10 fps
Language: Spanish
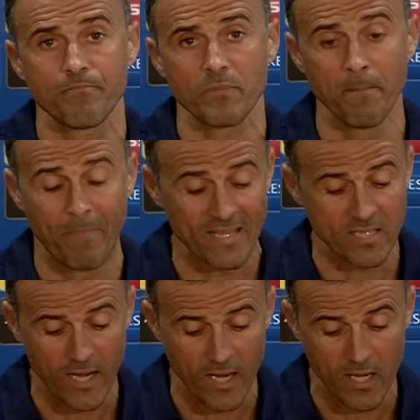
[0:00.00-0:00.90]

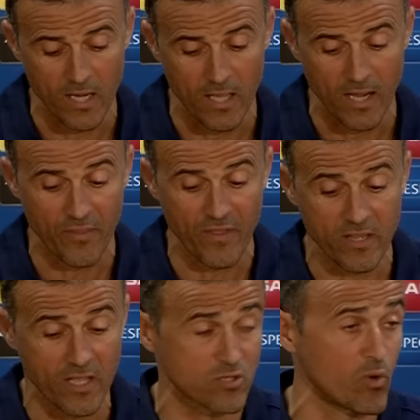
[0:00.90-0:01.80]
implantar en el,
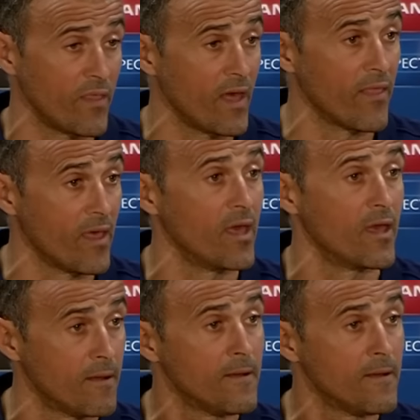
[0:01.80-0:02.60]
Celtic, que es una idea de,